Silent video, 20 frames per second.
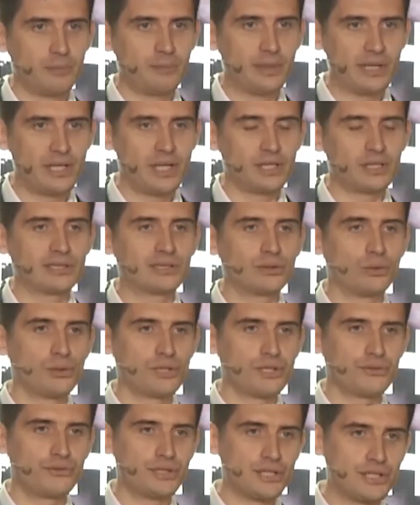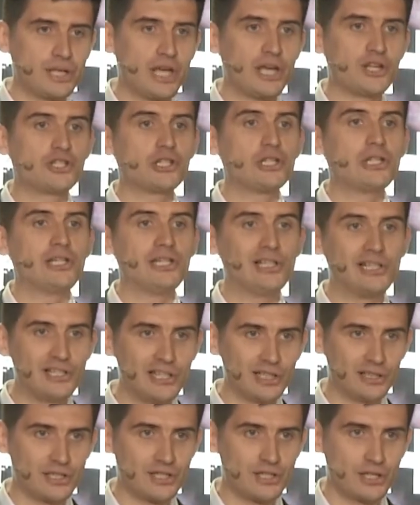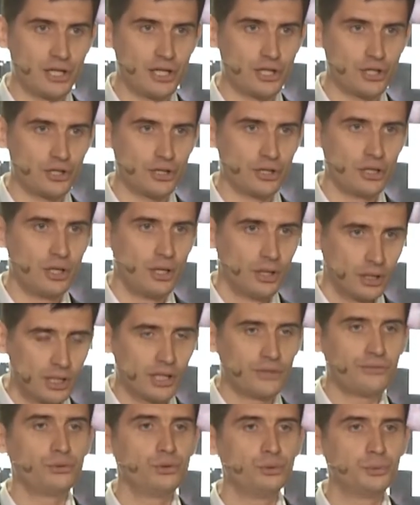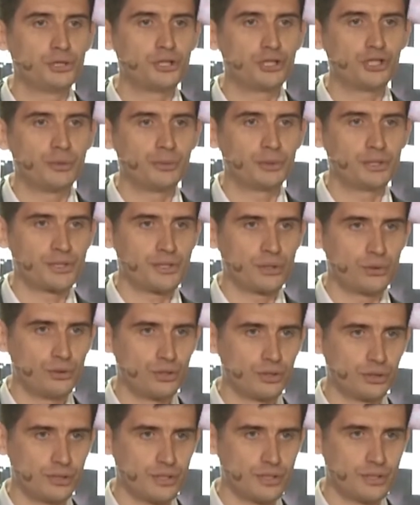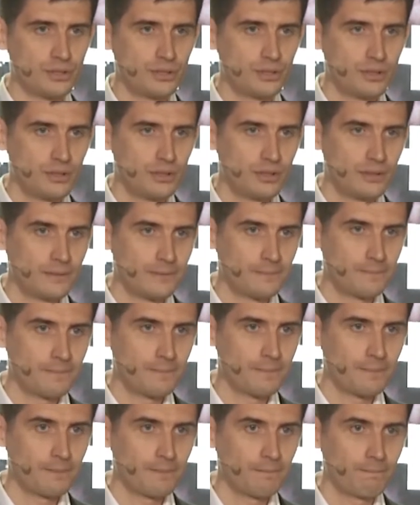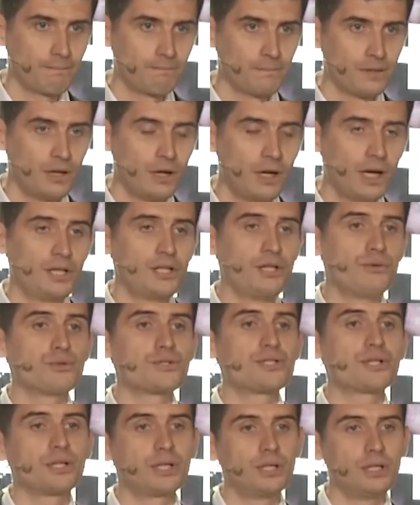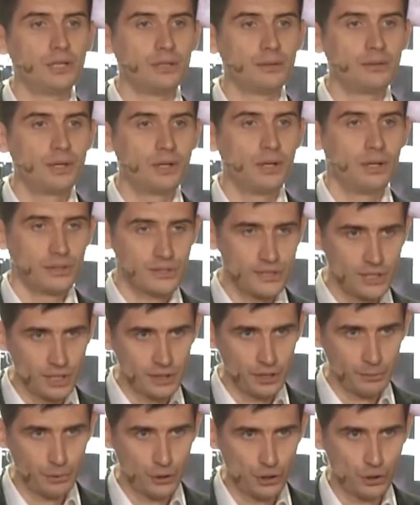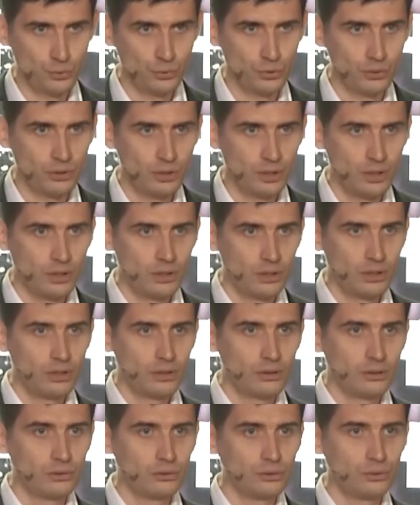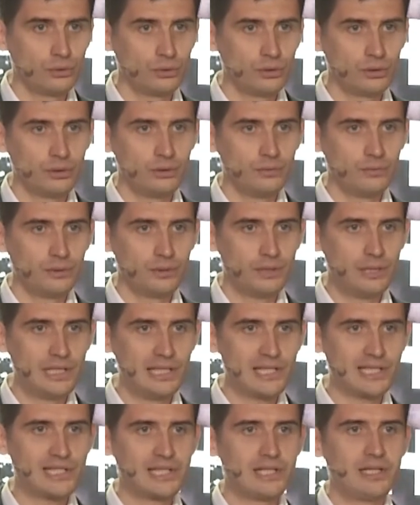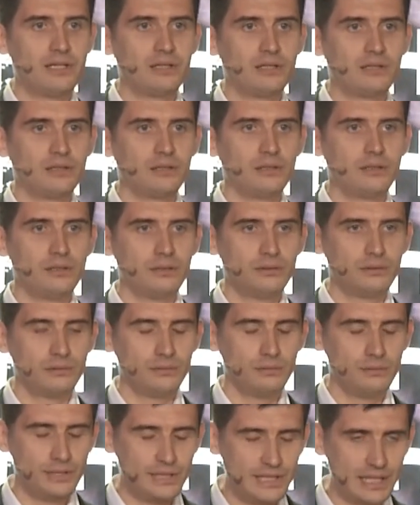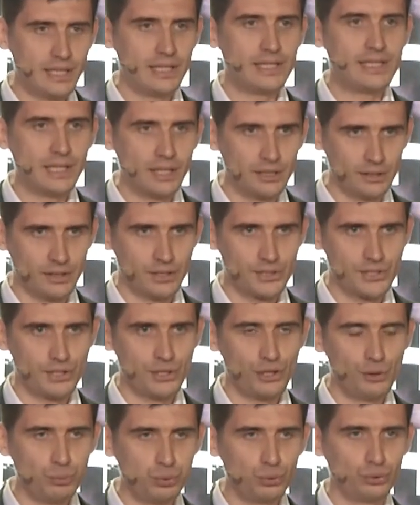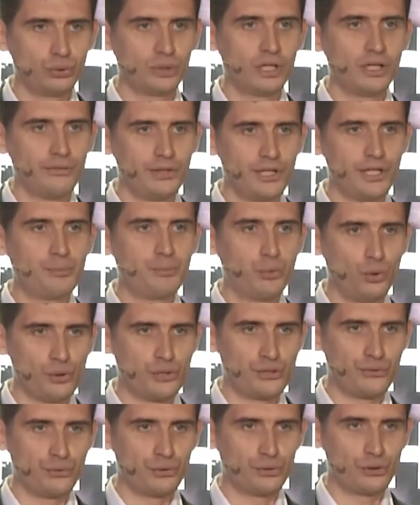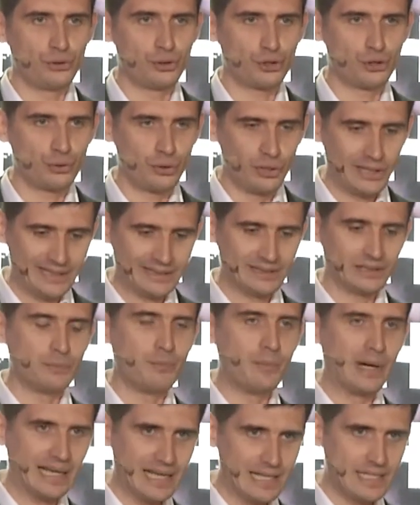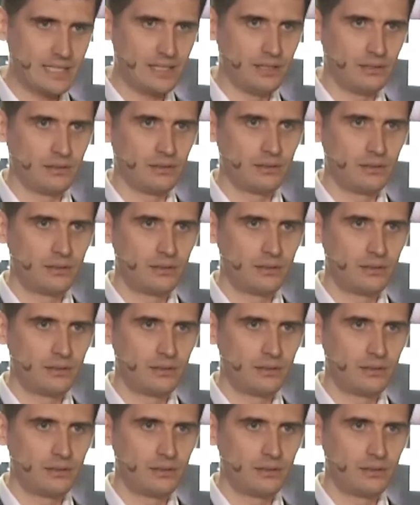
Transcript: понять, это отзыв настоящий или не настоящий. Как вы думаете, чем это закончилось? Они его закрыли. Знаете почему? Но если я Яндекс и буду говорить пользователю, что этот магазин